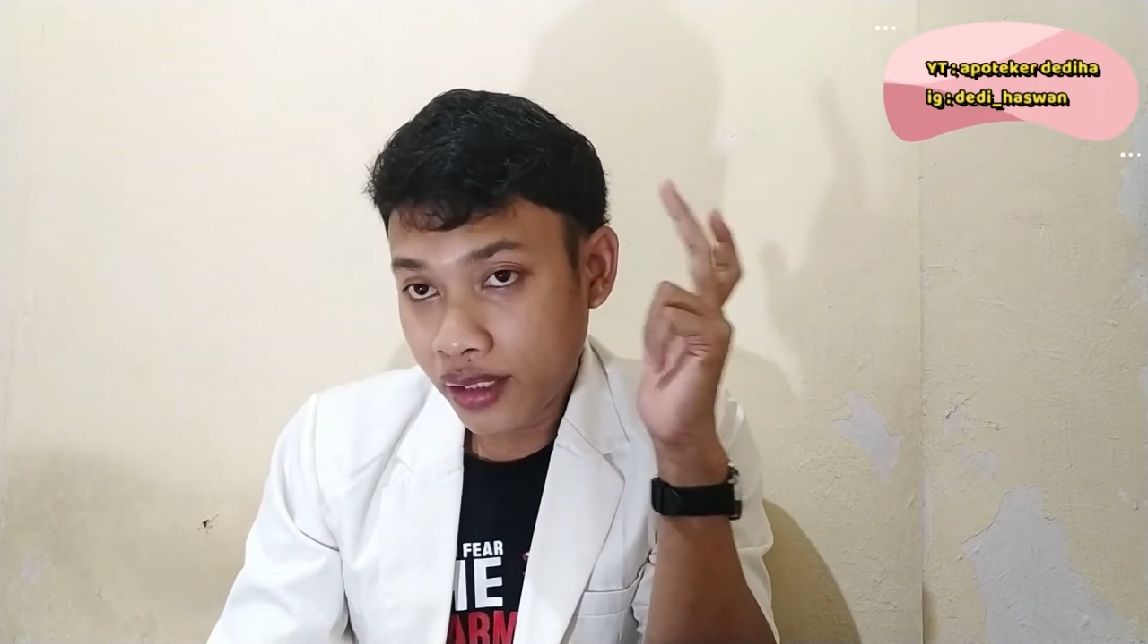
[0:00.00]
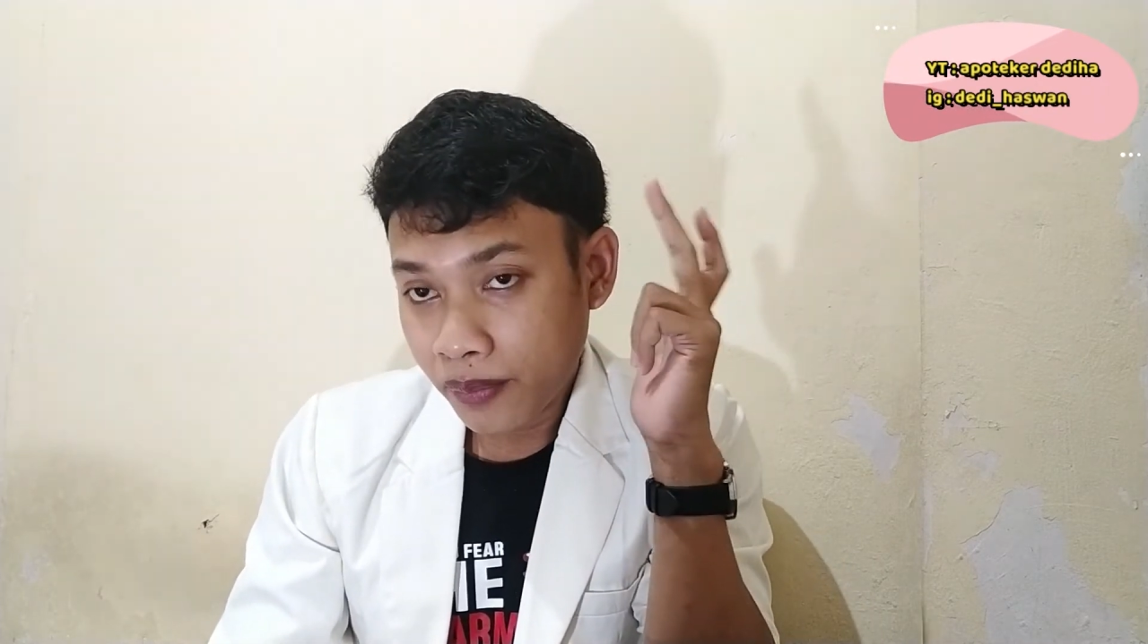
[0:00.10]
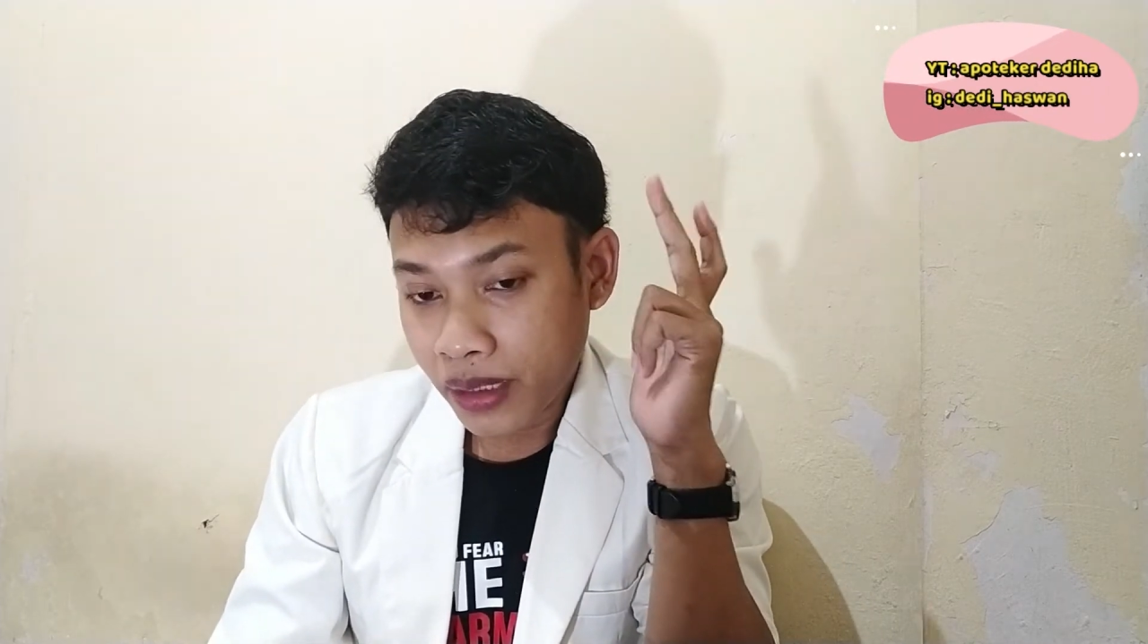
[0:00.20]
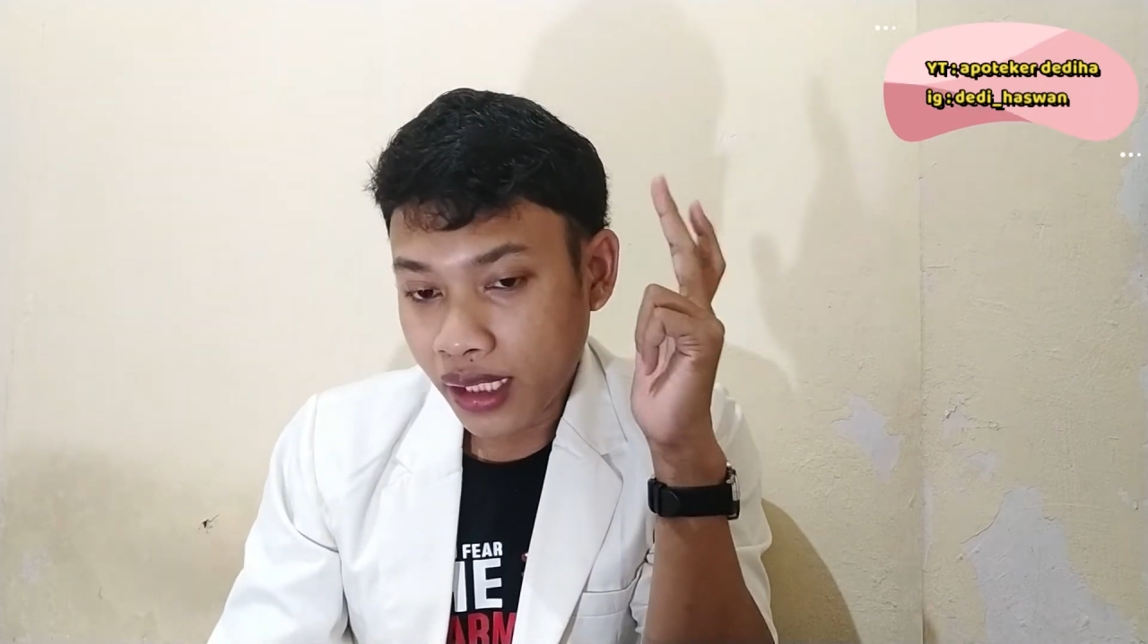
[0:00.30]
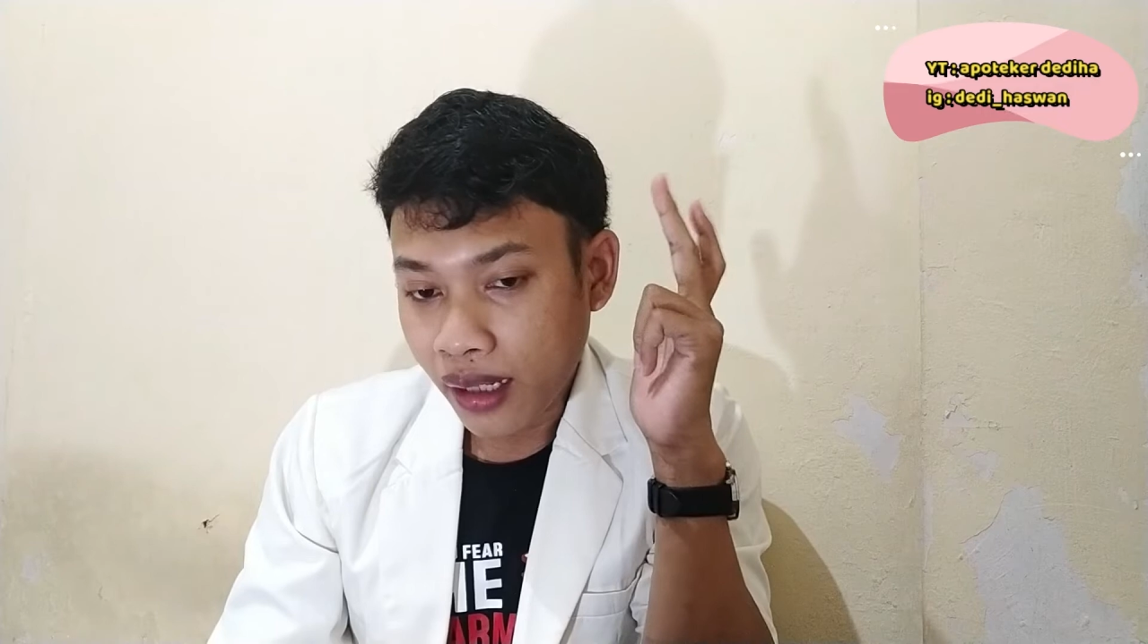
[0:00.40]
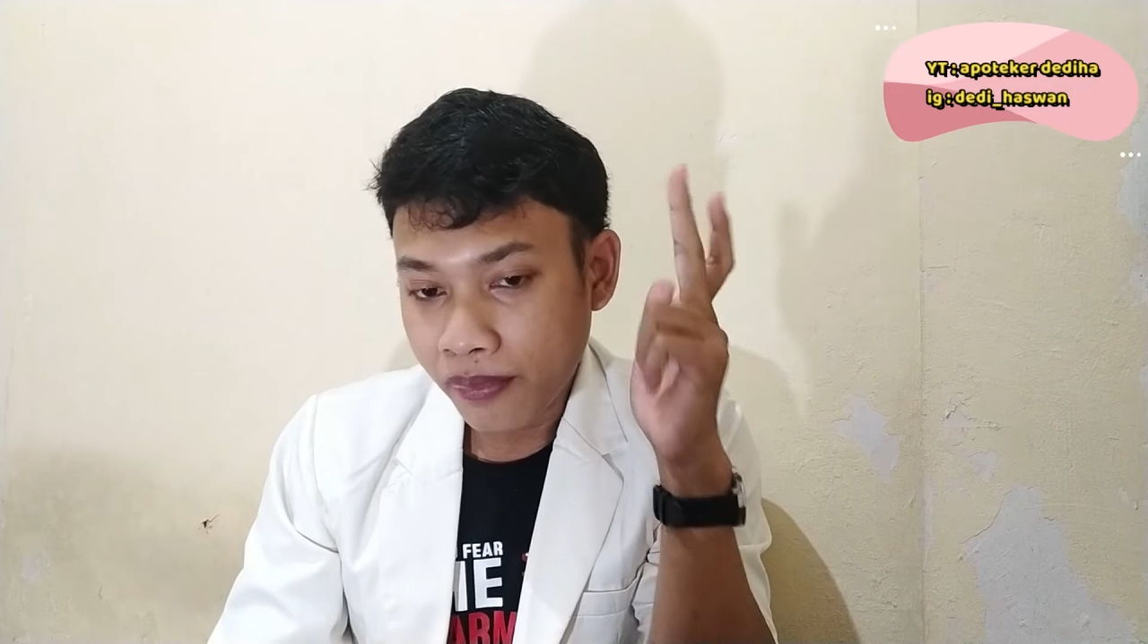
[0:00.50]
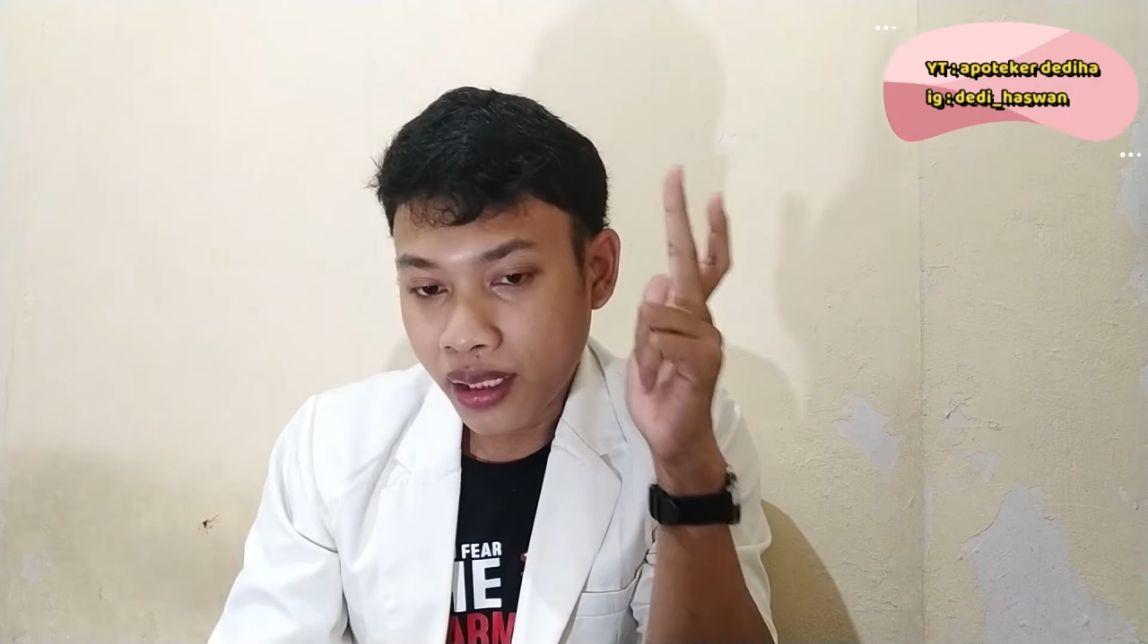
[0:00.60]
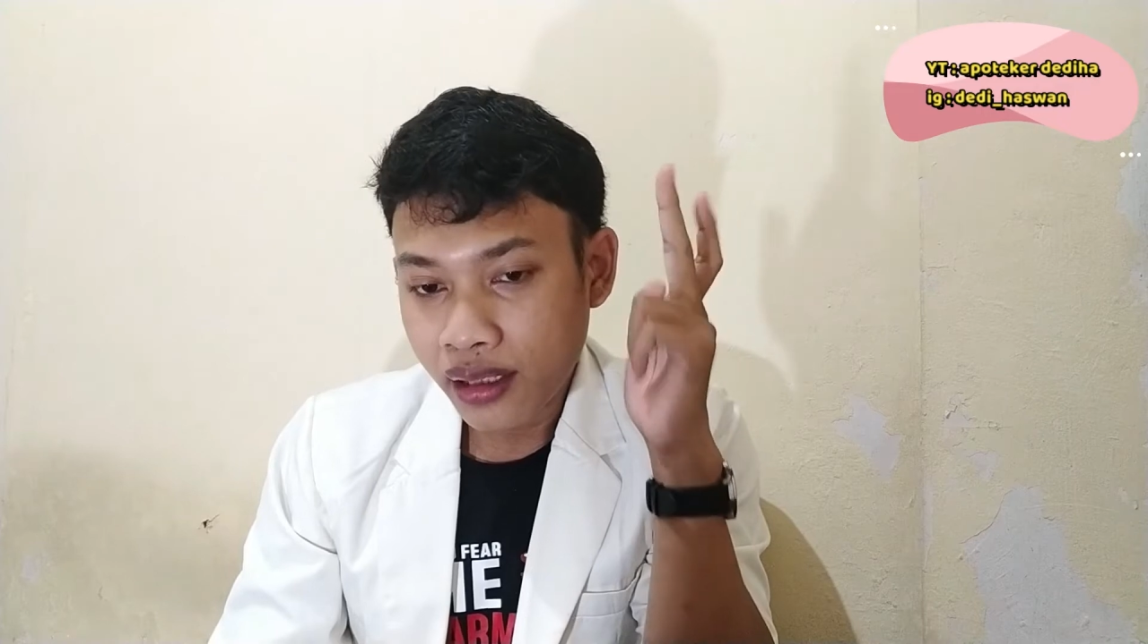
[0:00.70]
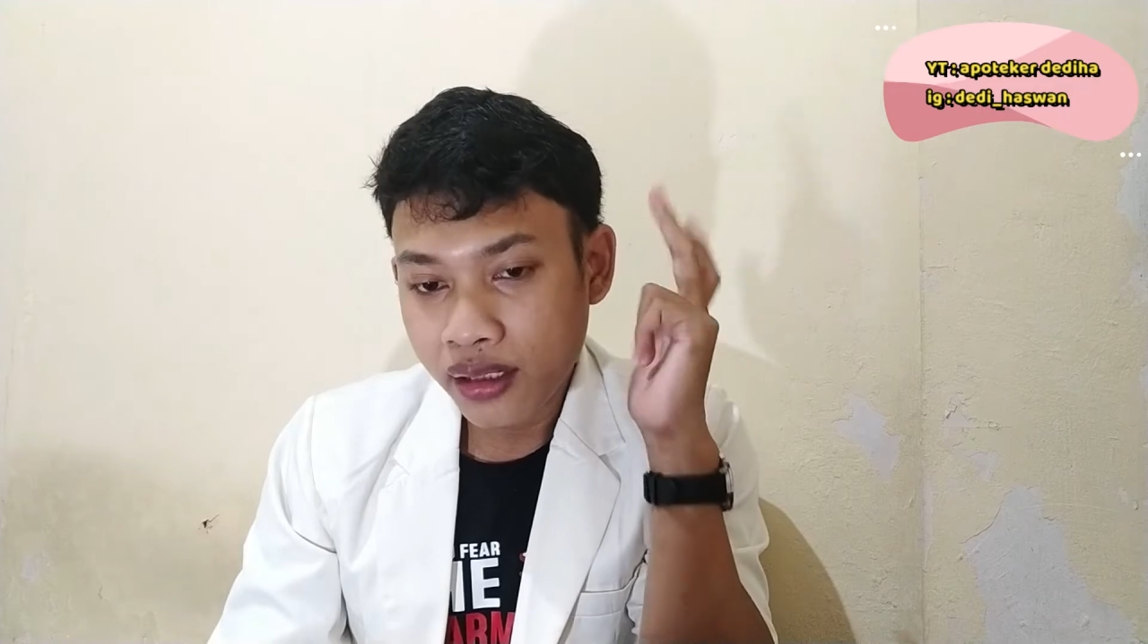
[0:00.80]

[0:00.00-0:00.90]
yang pertama